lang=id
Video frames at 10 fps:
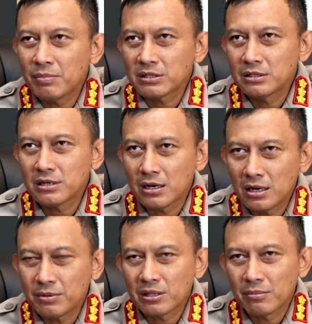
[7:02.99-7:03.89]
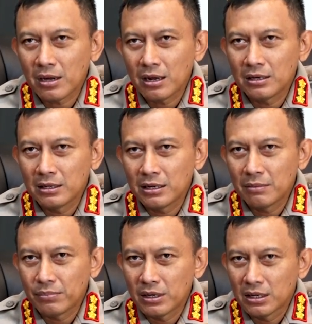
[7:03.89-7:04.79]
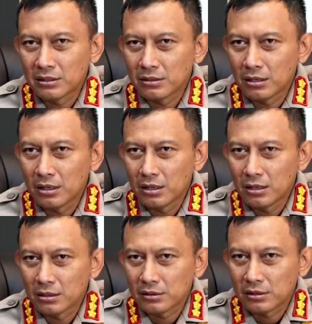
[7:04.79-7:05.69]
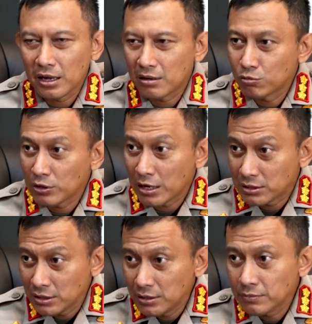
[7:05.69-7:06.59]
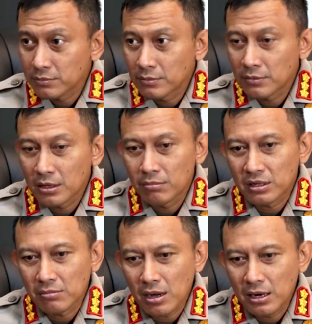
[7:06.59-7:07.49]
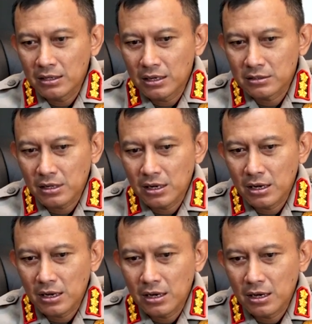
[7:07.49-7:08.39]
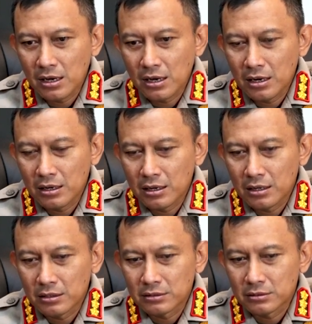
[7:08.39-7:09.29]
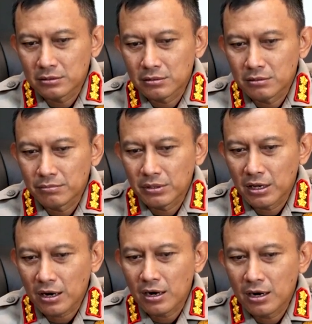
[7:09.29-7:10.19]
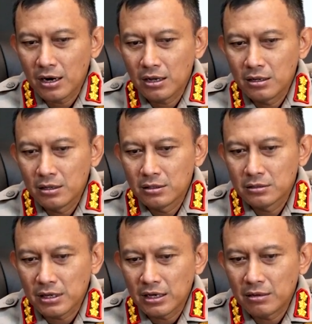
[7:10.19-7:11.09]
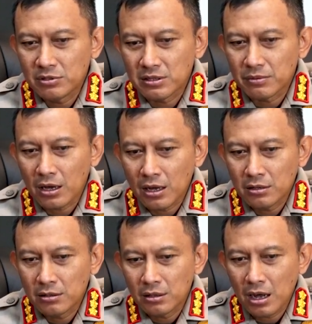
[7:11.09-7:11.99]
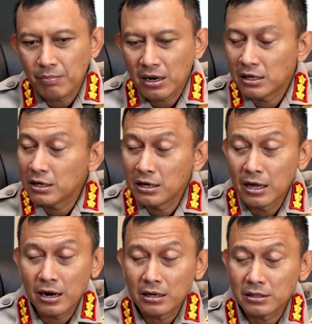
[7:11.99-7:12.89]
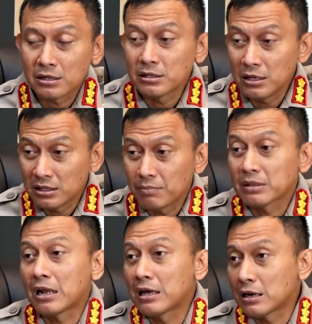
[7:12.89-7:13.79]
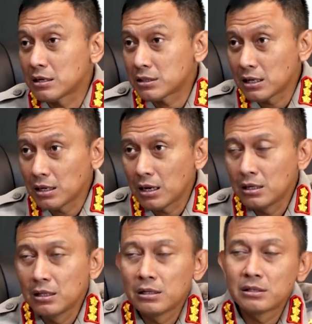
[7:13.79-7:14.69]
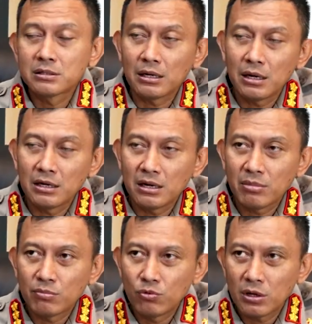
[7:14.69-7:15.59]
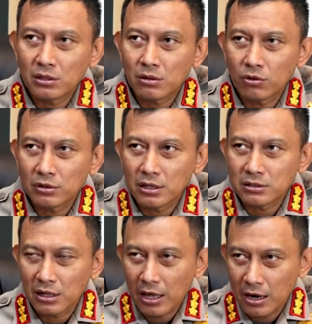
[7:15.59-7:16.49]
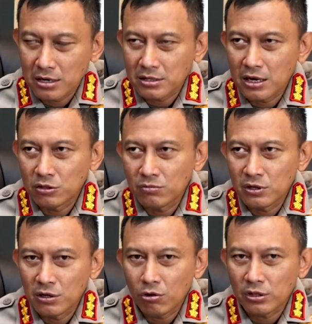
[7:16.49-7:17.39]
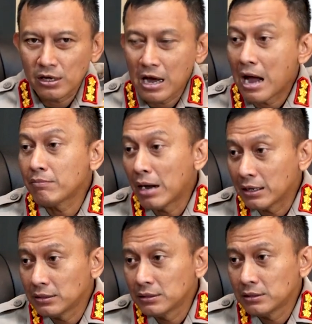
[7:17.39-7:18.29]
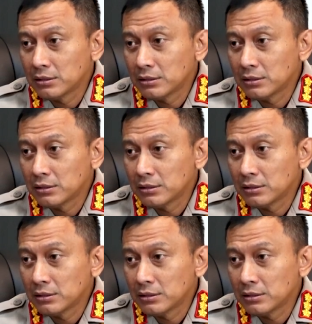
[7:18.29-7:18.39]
yang pasti saya pertama kali dapat uh, eh, TR mutasi, ya. pertama kali yang saya eh, pikirkan adalah saya ingin menciptakan, apalagi ini di daerah saya sendiri tempat kelahiran saya. Tempat kelahiran ya. Saya ingin membuat kota kelahiran saya itu menjadi kota yang aman,